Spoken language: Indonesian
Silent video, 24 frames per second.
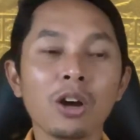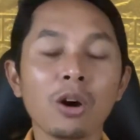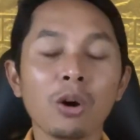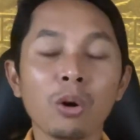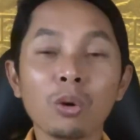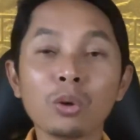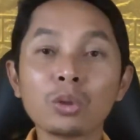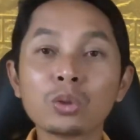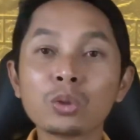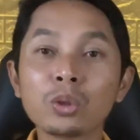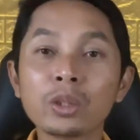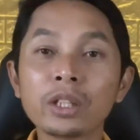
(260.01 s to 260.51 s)

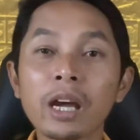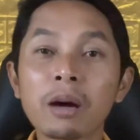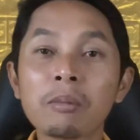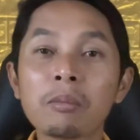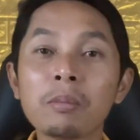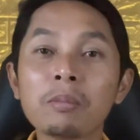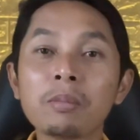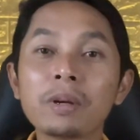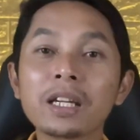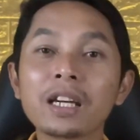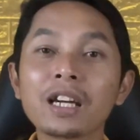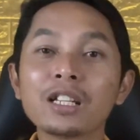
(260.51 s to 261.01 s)
untuk yang
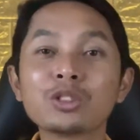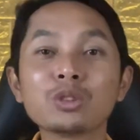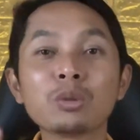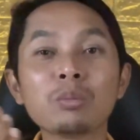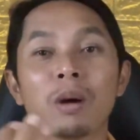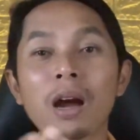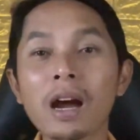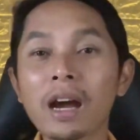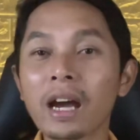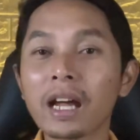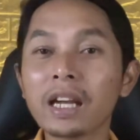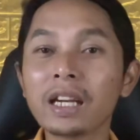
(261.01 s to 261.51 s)
memberikan
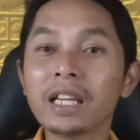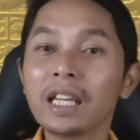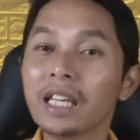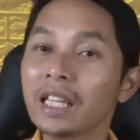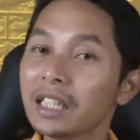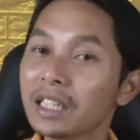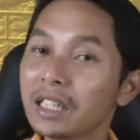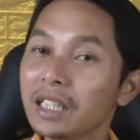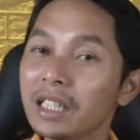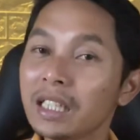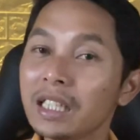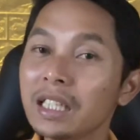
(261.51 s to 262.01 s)
sumbangan
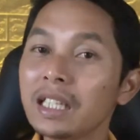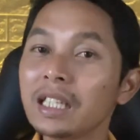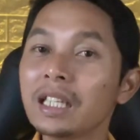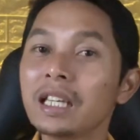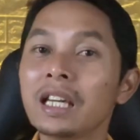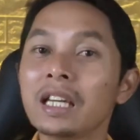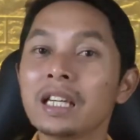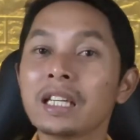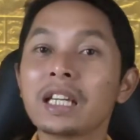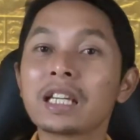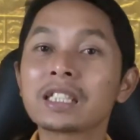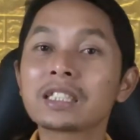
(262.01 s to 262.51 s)

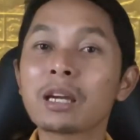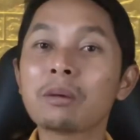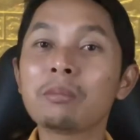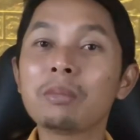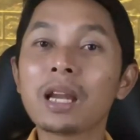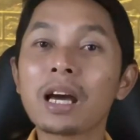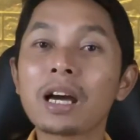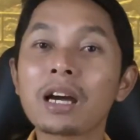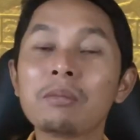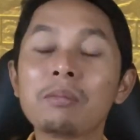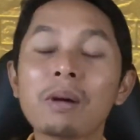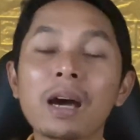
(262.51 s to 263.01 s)
ini yang saya
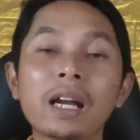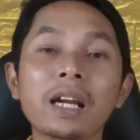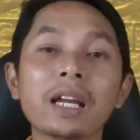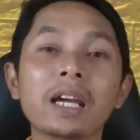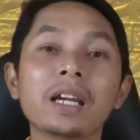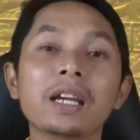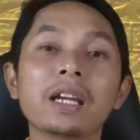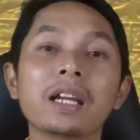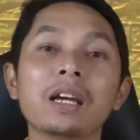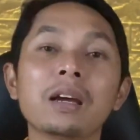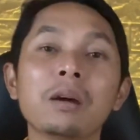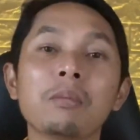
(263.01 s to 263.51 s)
bilang
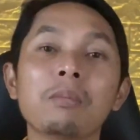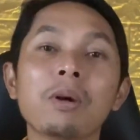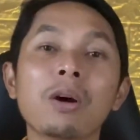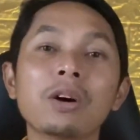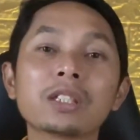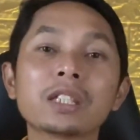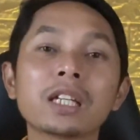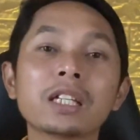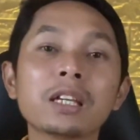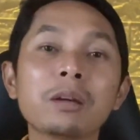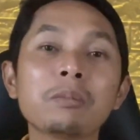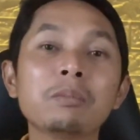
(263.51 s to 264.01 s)
kemarin
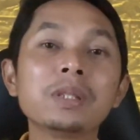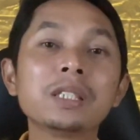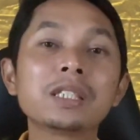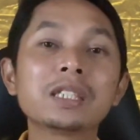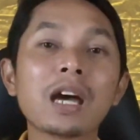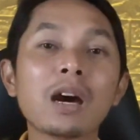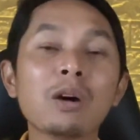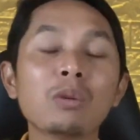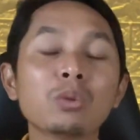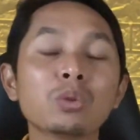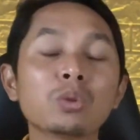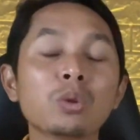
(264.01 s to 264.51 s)
bahwasanya
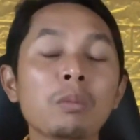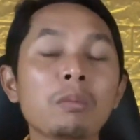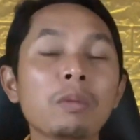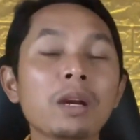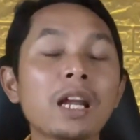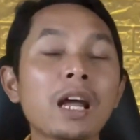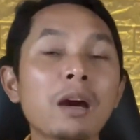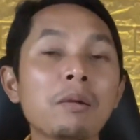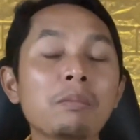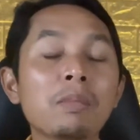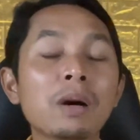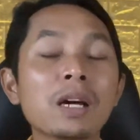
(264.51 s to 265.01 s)
bisa untuk
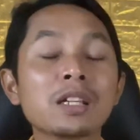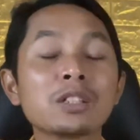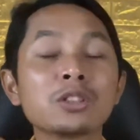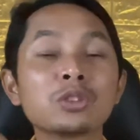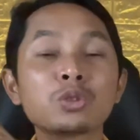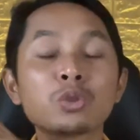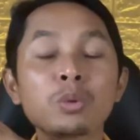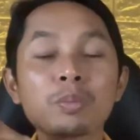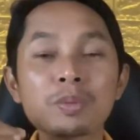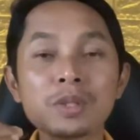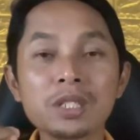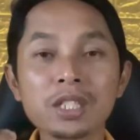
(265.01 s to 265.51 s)
menambah
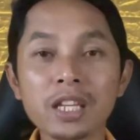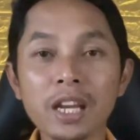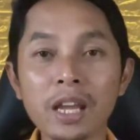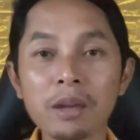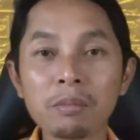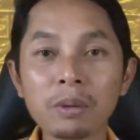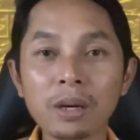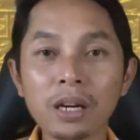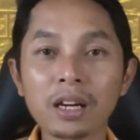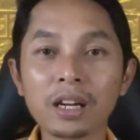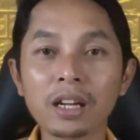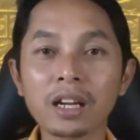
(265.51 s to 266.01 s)

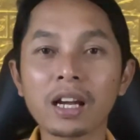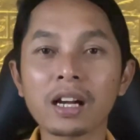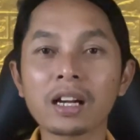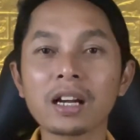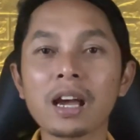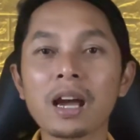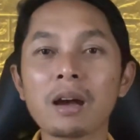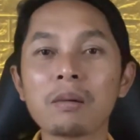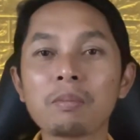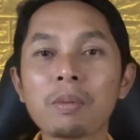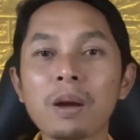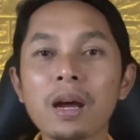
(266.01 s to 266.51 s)
subscriber
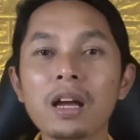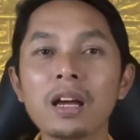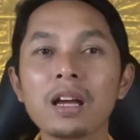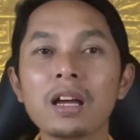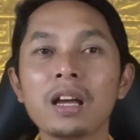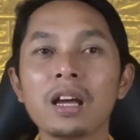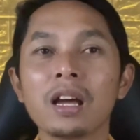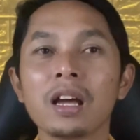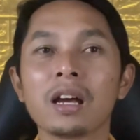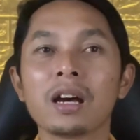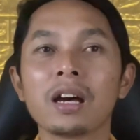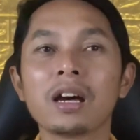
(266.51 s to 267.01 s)
karena apa
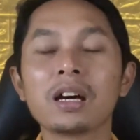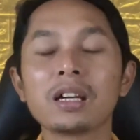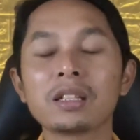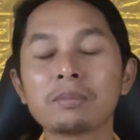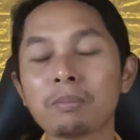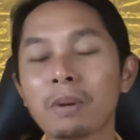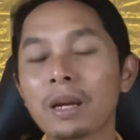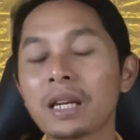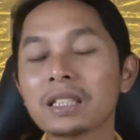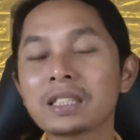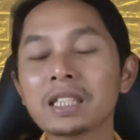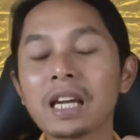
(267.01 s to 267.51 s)
eh,
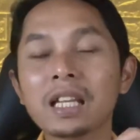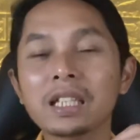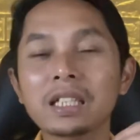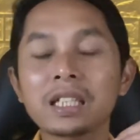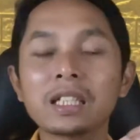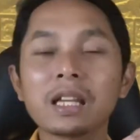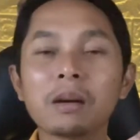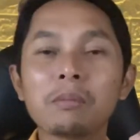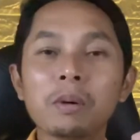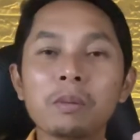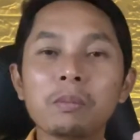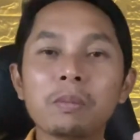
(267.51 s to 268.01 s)
pada saat
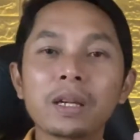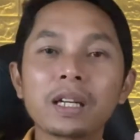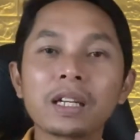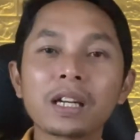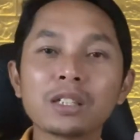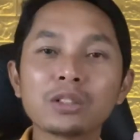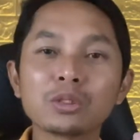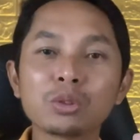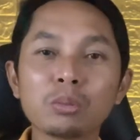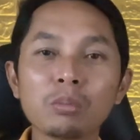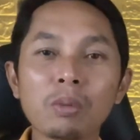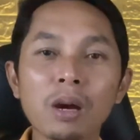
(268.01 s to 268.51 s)
kita
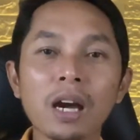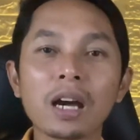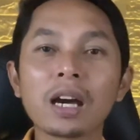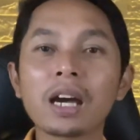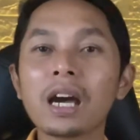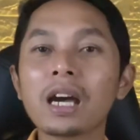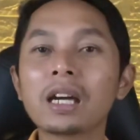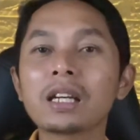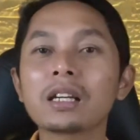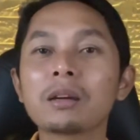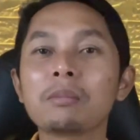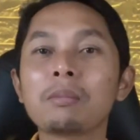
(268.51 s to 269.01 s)
memberikan
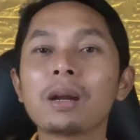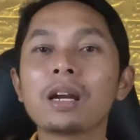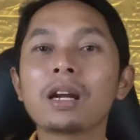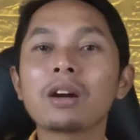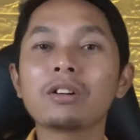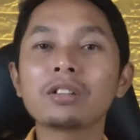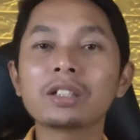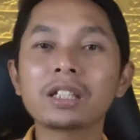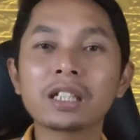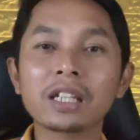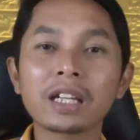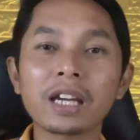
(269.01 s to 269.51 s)
sumbangan kepada
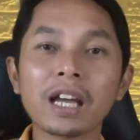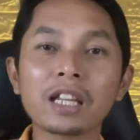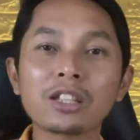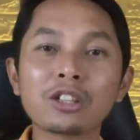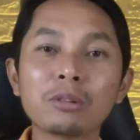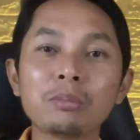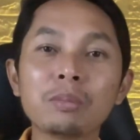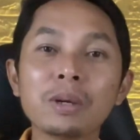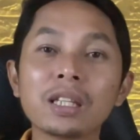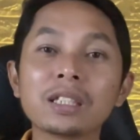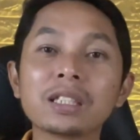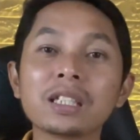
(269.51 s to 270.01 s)
konten
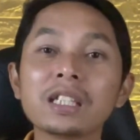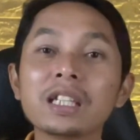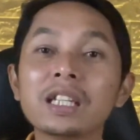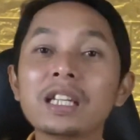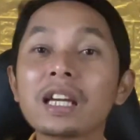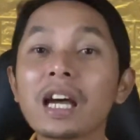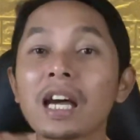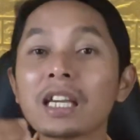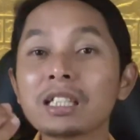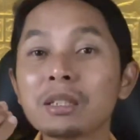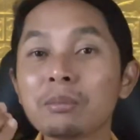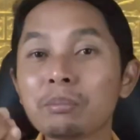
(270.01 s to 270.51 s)
kreator biasanya
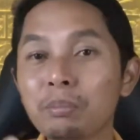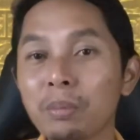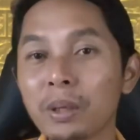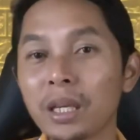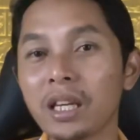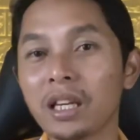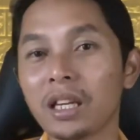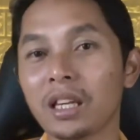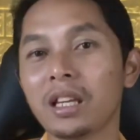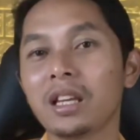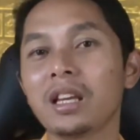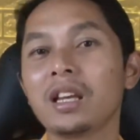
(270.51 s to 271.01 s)
dikasih
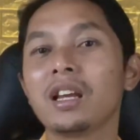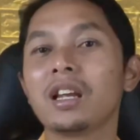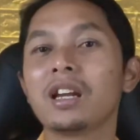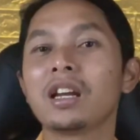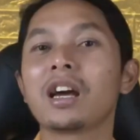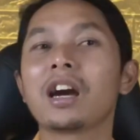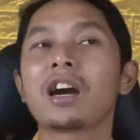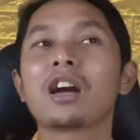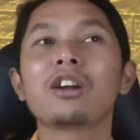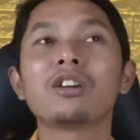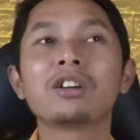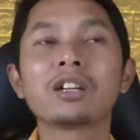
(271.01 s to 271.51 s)
pin
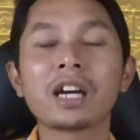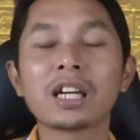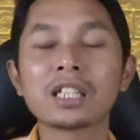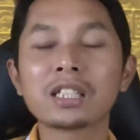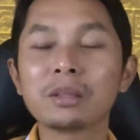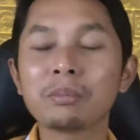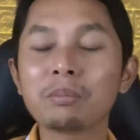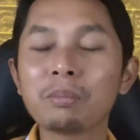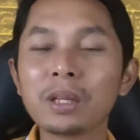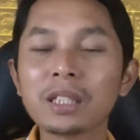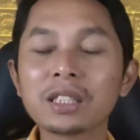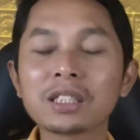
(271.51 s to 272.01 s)
nah kalau
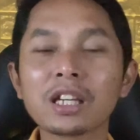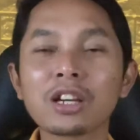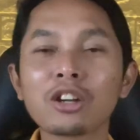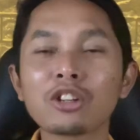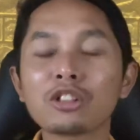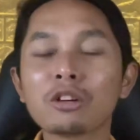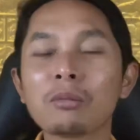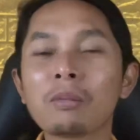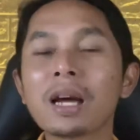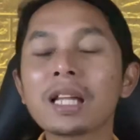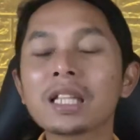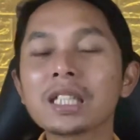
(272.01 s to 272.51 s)
dikasih pin secara
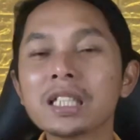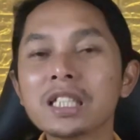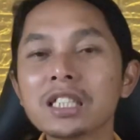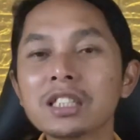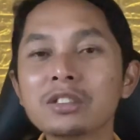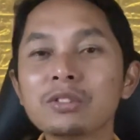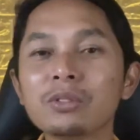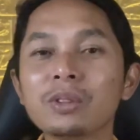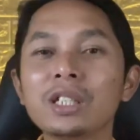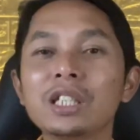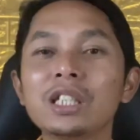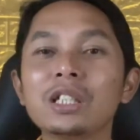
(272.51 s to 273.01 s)
otomatis
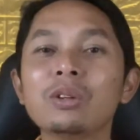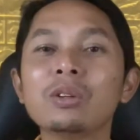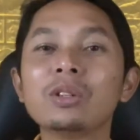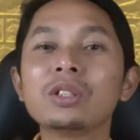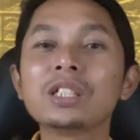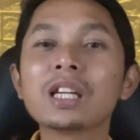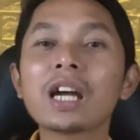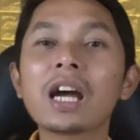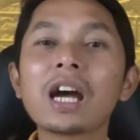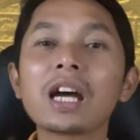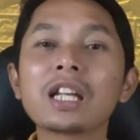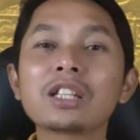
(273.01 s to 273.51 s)

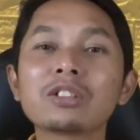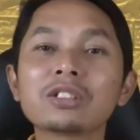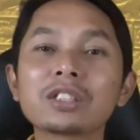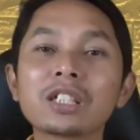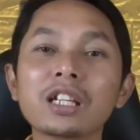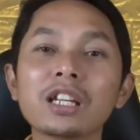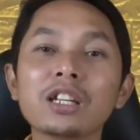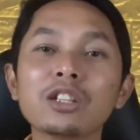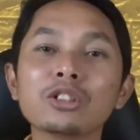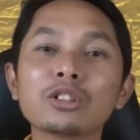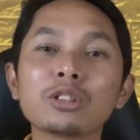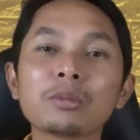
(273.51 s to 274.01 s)
videonya atau
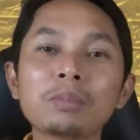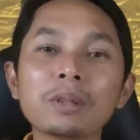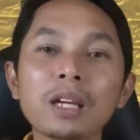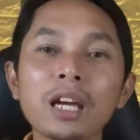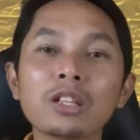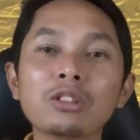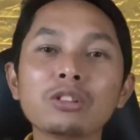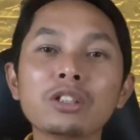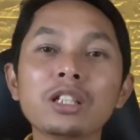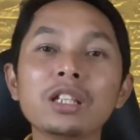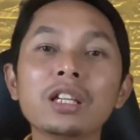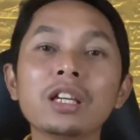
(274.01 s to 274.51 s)
channel
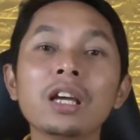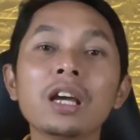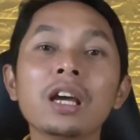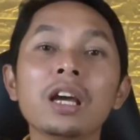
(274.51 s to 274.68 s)
YouTube-nya itu di